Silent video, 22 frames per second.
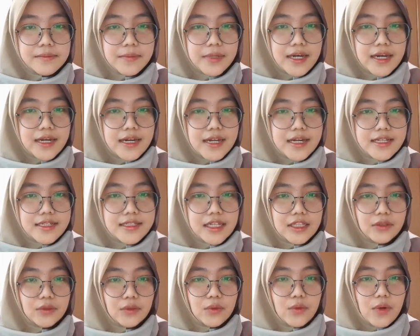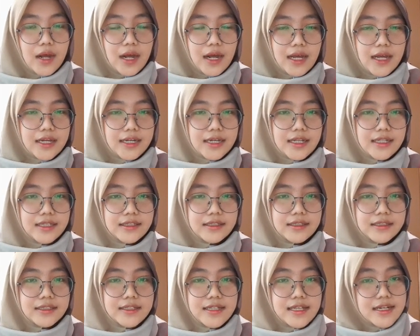Berada di satu ruangan dan
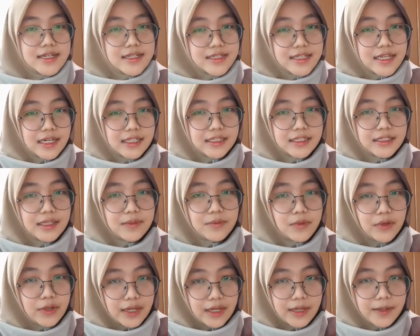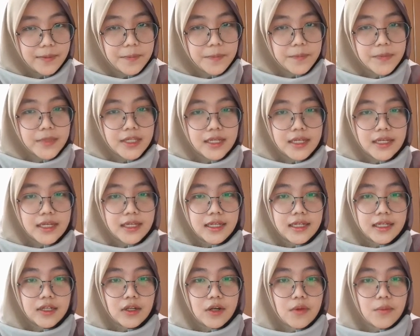terjadi secara tatap muka
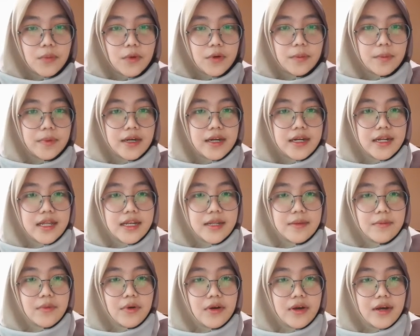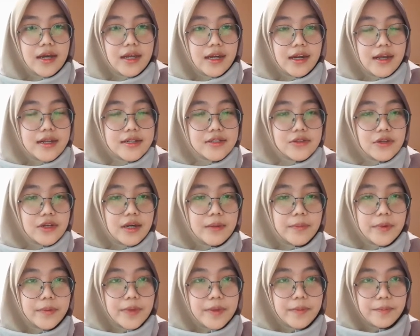kelompok berada di bawah arahan
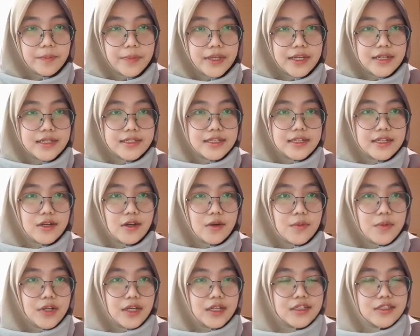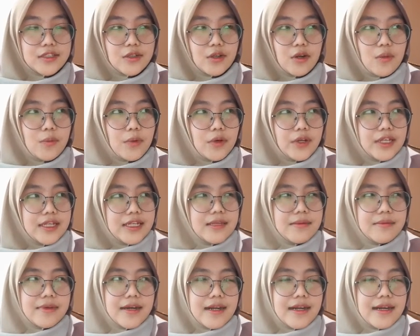seorang pemimpin. Jadi komunikasi kelompok
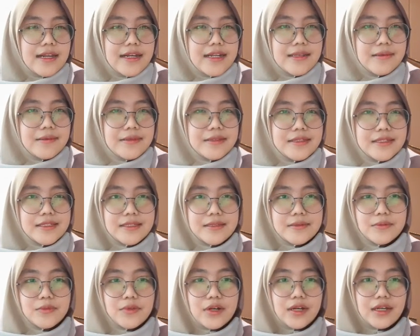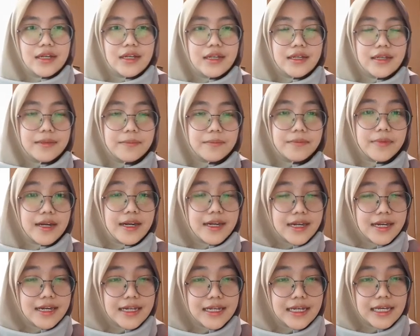ini berada di sebuah
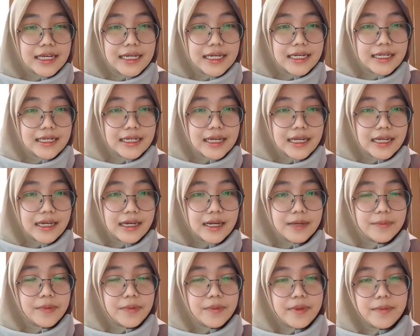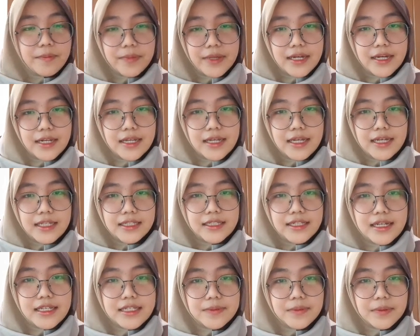berada dengan arahan pemimpin,
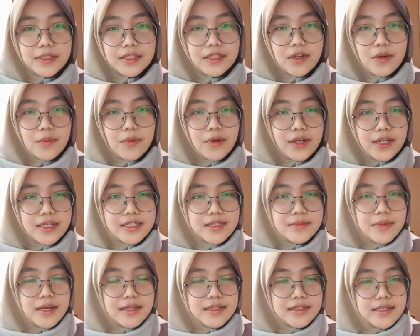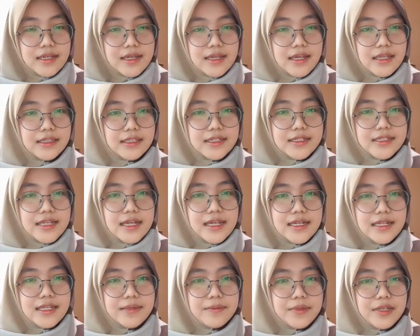tidak seperti komunikasi massa yang
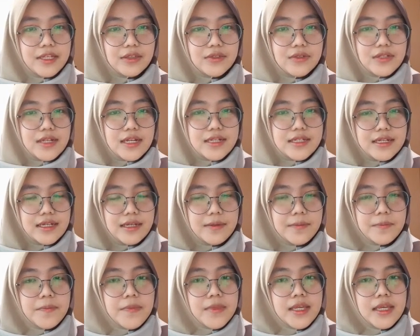terjadi begitu saja.